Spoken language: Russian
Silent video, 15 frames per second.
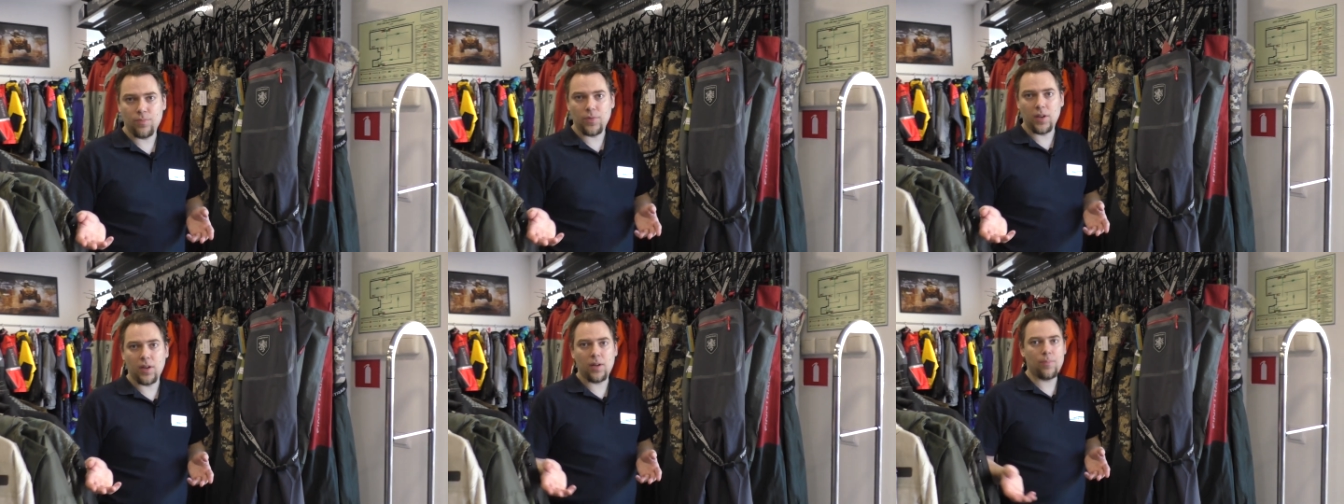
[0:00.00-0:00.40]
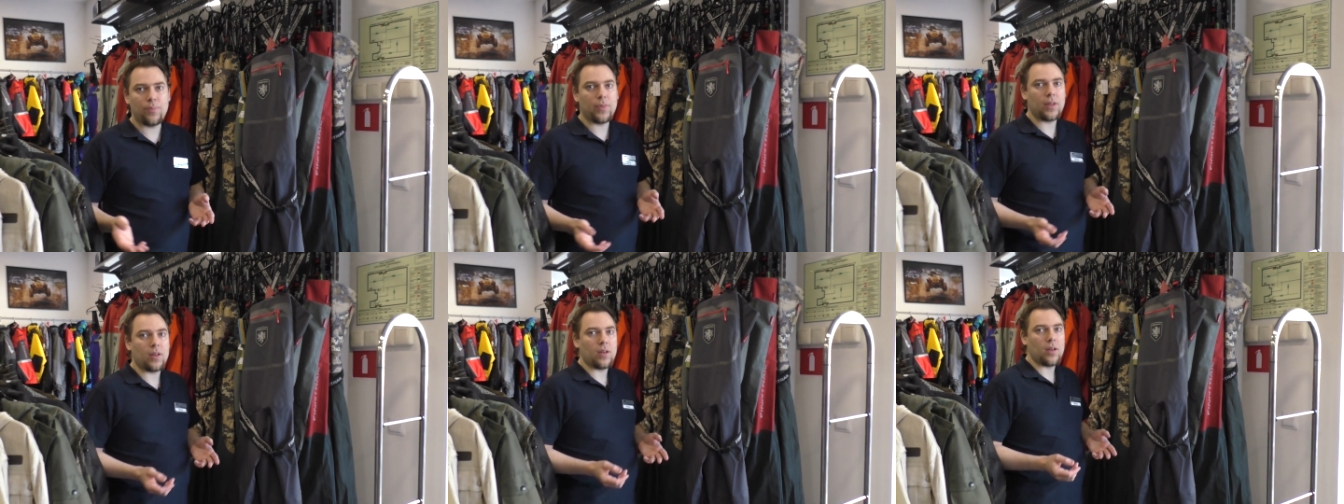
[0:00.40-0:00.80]
да,
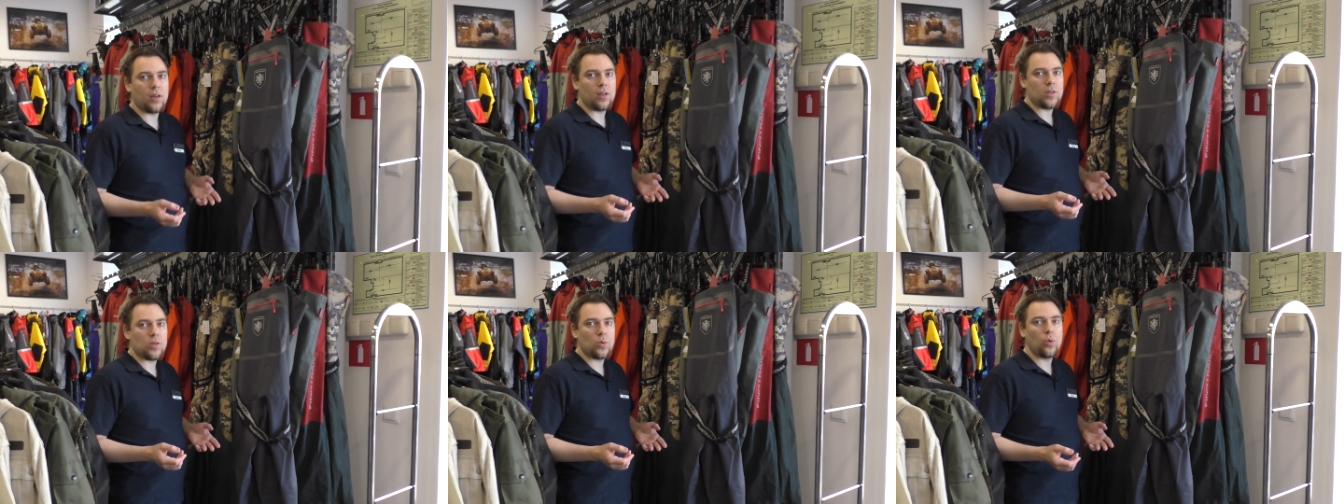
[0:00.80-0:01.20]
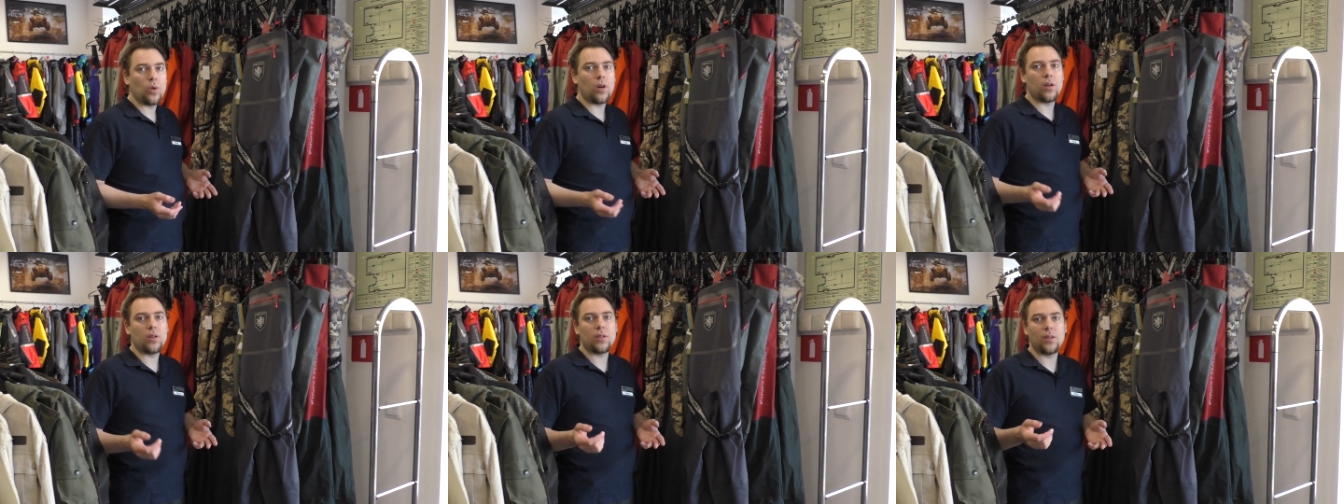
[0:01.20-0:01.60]
а,
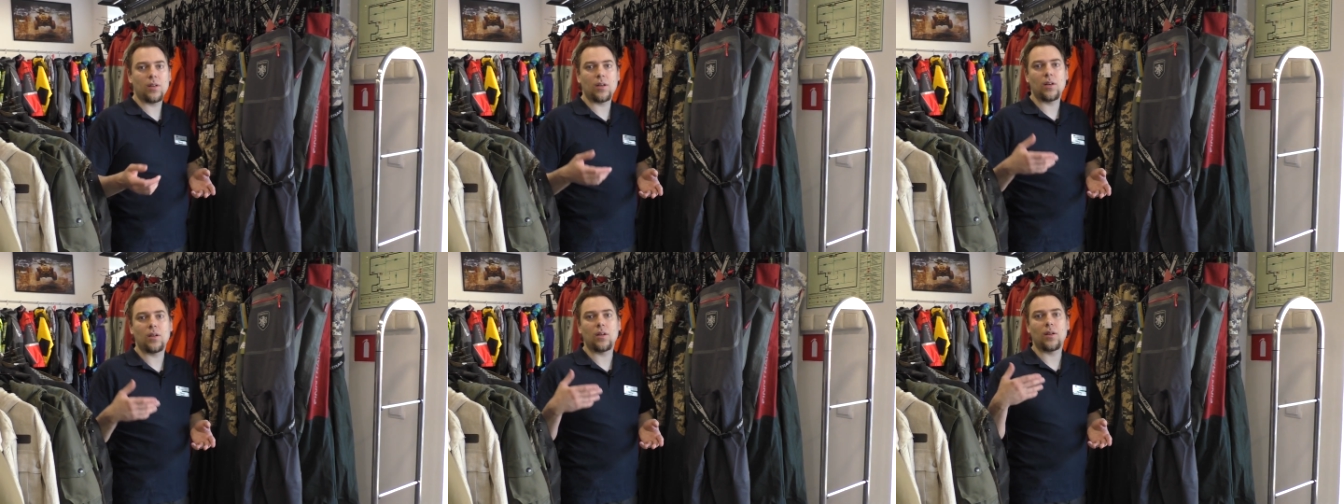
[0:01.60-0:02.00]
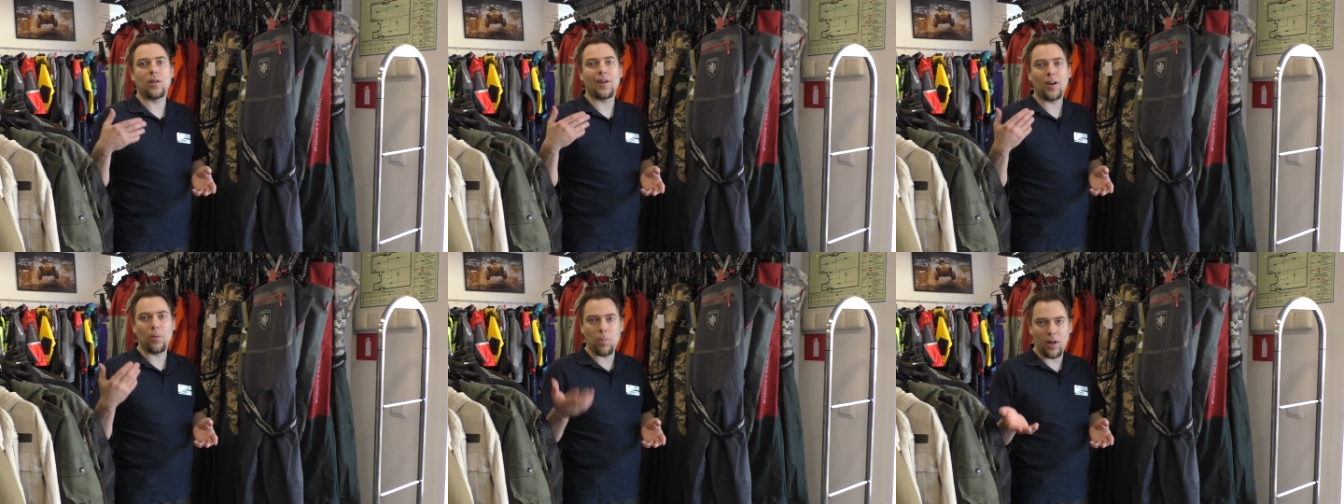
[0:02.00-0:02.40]
скоро
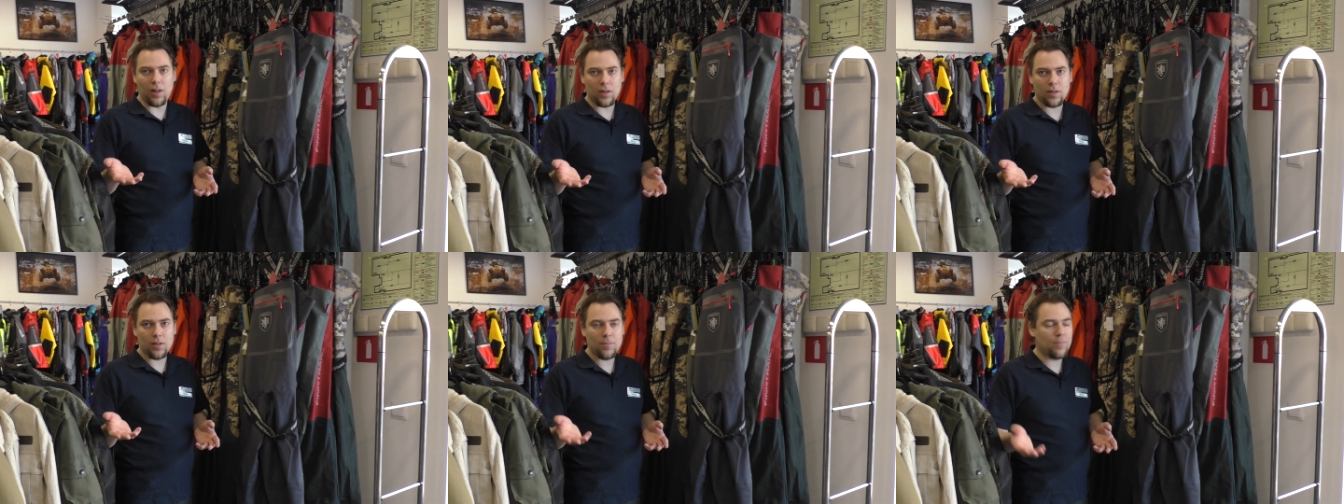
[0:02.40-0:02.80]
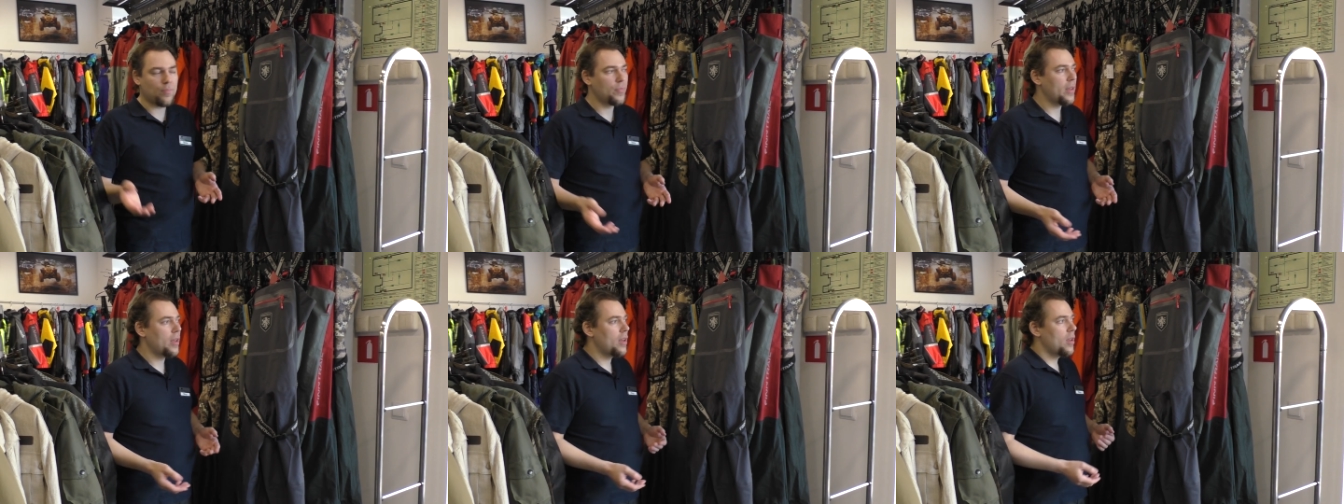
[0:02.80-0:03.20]
а, рыбалка,
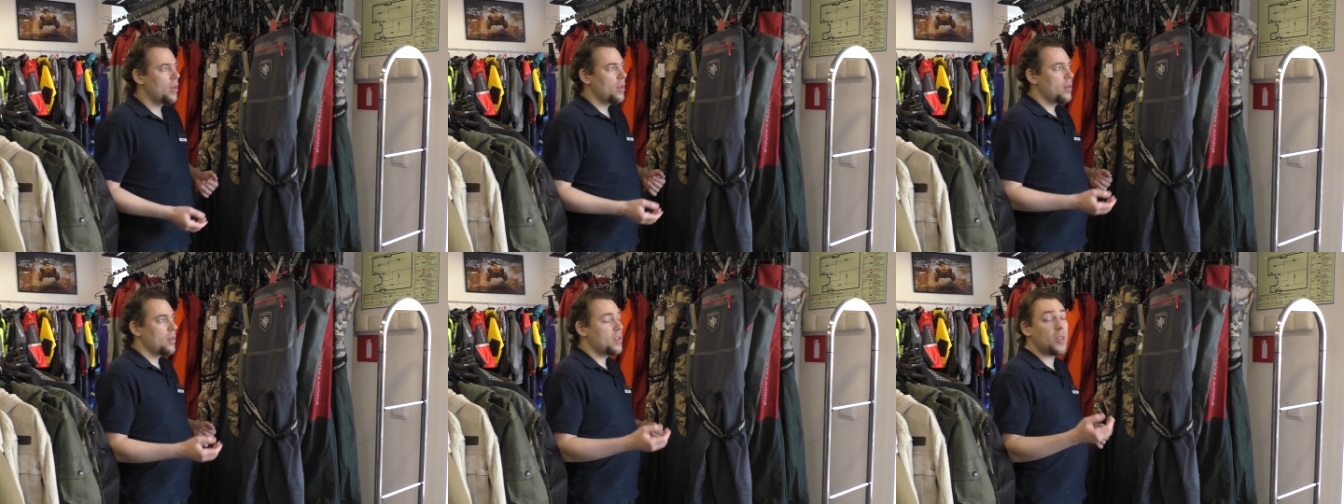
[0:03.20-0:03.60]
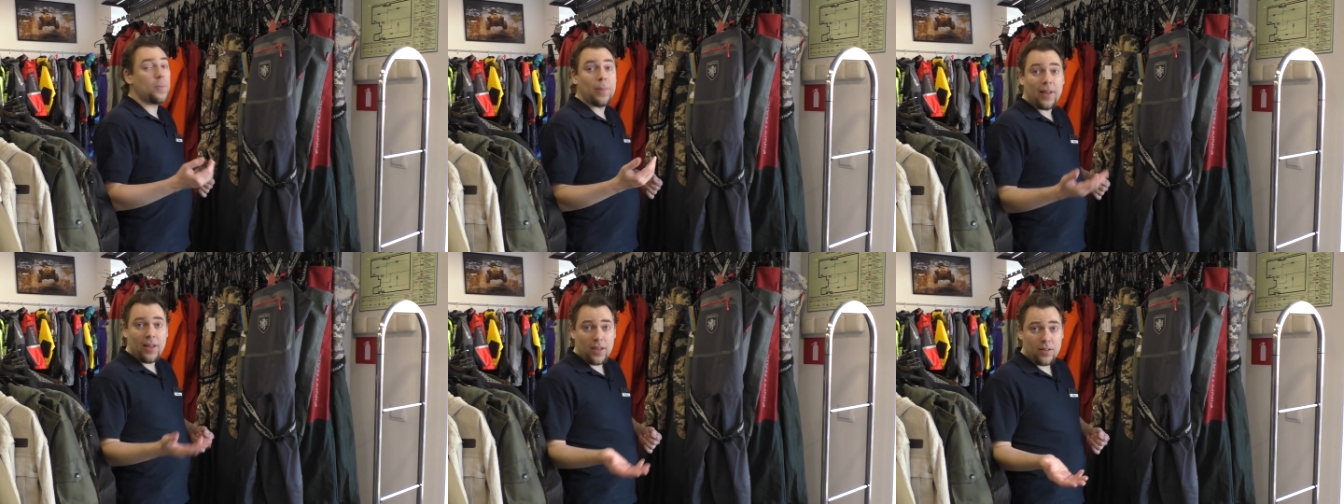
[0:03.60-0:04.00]

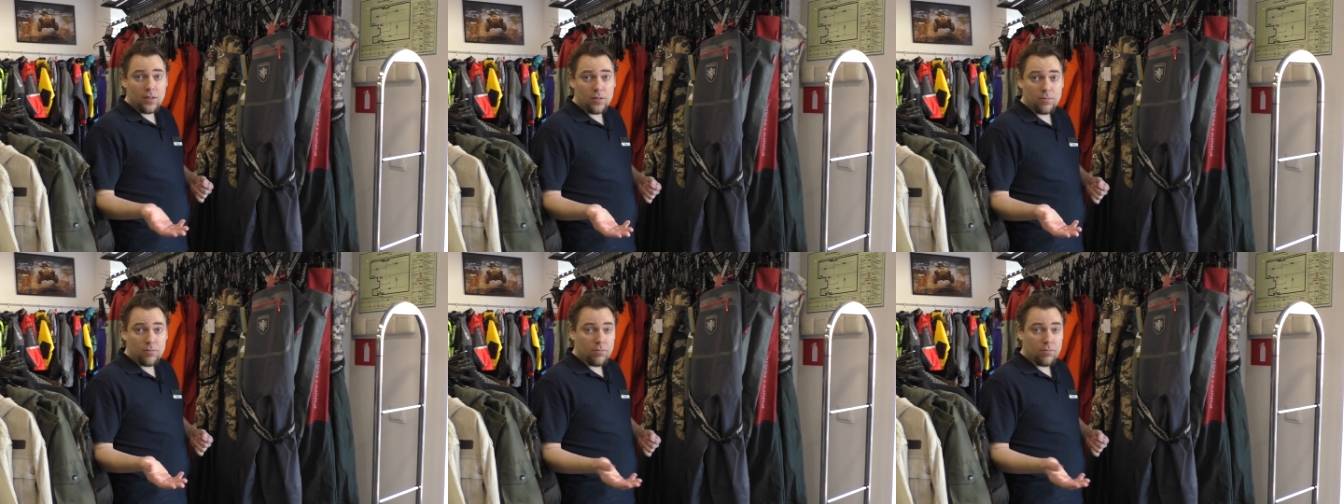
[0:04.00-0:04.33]
теплеет.